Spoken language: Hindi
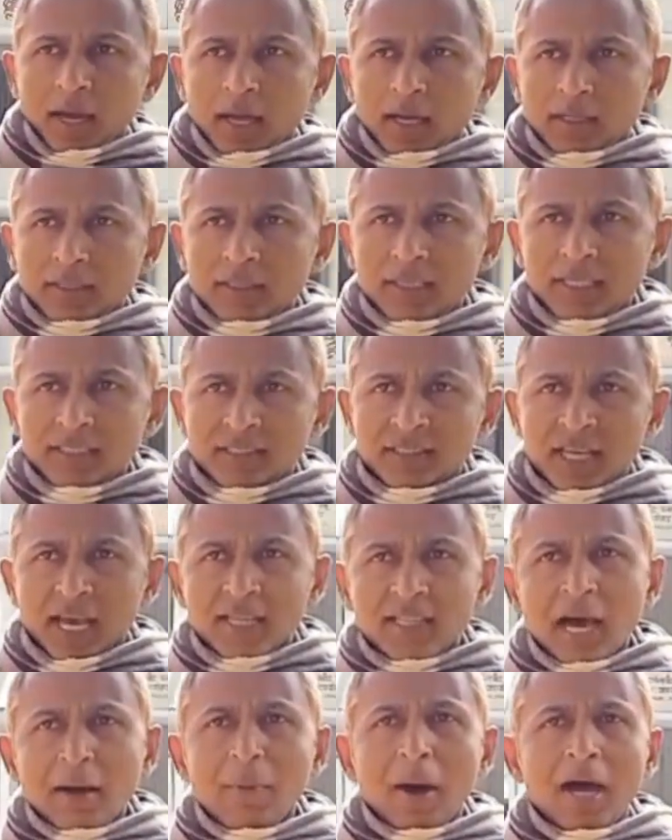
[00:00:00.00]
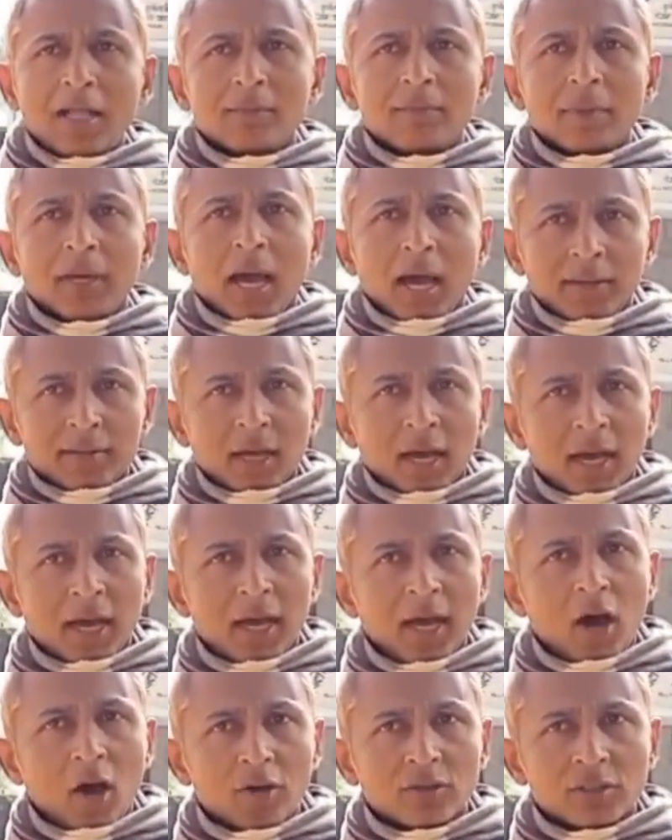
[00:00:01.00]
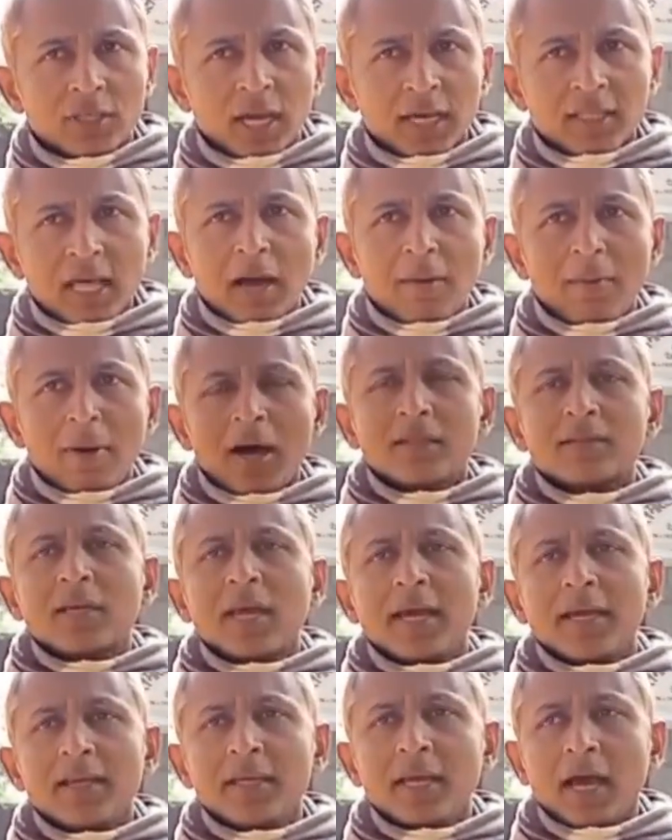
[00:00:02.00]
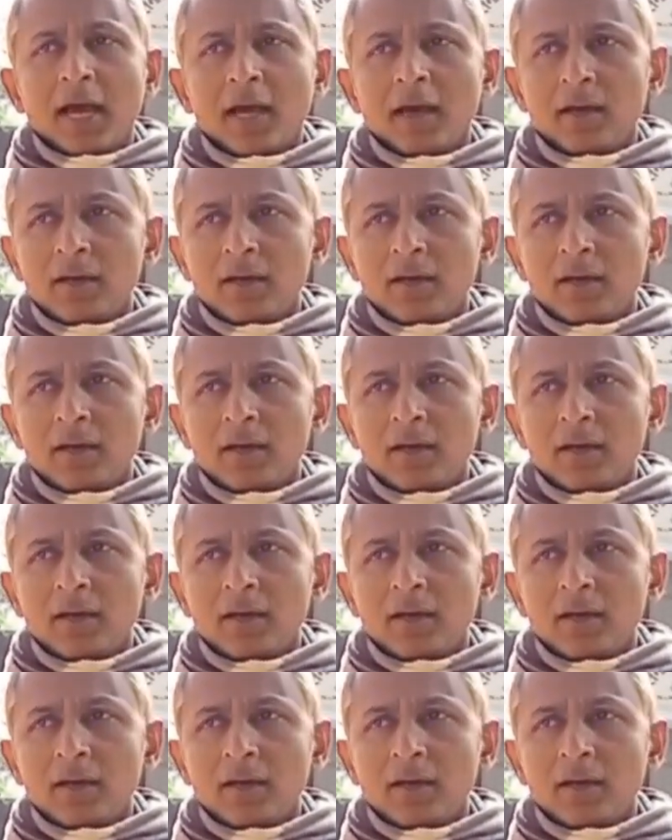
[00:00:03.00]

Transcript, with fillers: ये सैदाबाद में आता है और सैदाबाद का एरिया